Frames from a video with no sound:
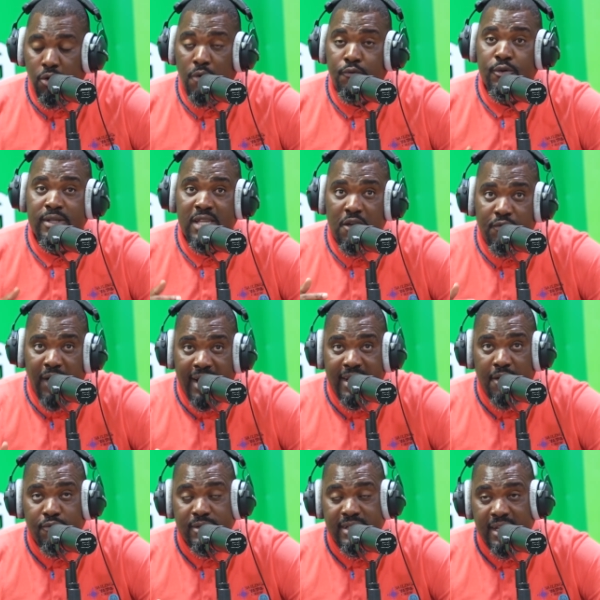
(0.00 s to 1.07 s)
Donc, vous devez
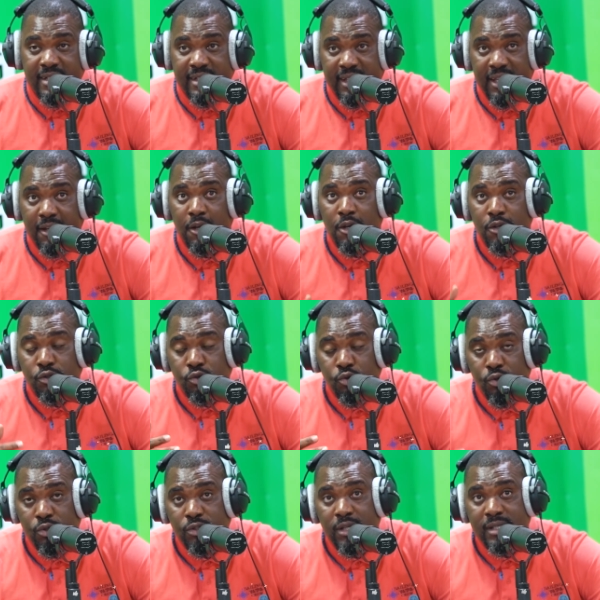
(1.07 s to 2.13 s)
aller vous inscrire
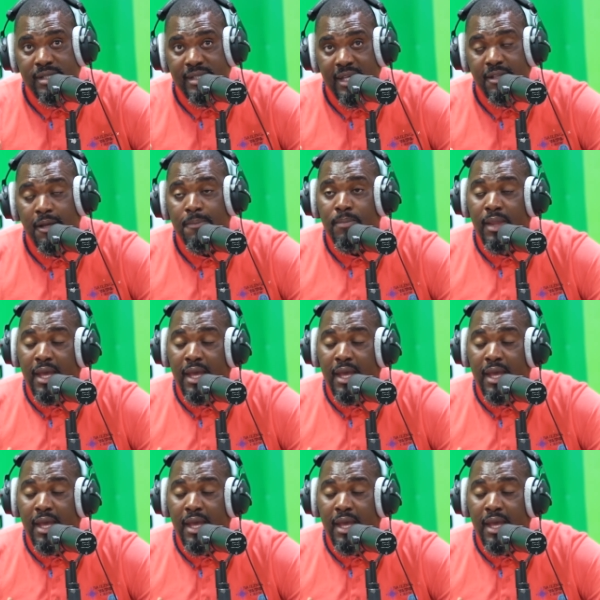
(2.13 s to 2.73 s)
sur ce site